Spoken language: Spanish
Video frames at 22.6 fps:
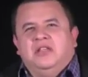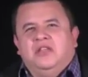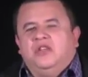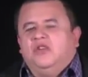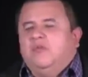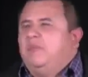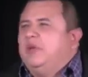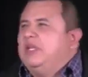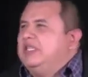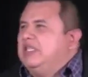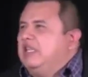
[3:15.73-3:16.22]
Y
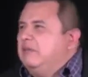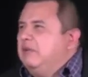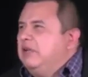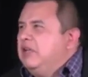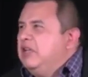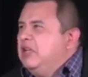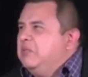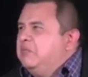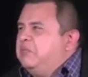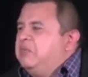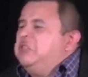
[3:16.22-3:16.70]
yo pensaba,
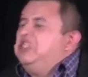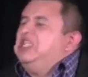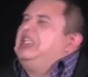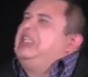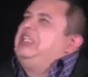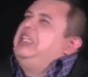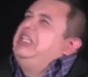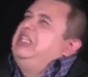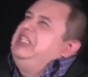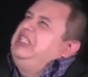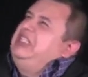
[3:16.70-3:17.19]
pues ¿de
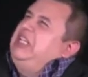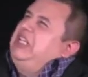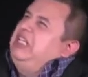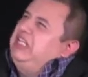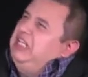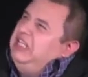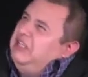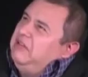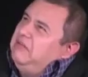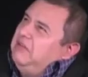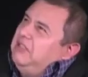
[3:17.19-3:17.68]
quién
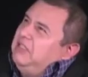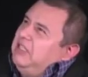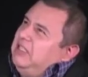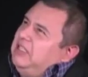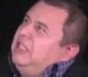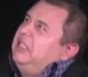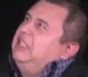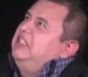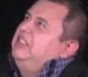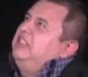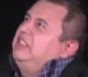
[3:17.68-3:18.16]
seré? ¿De
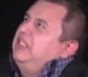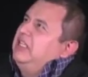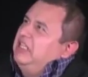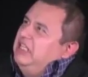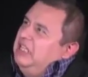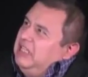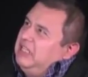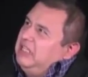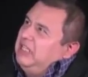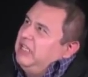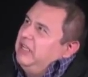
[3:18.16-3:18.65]
quién
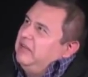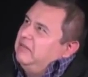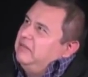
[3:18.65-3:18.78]
seré,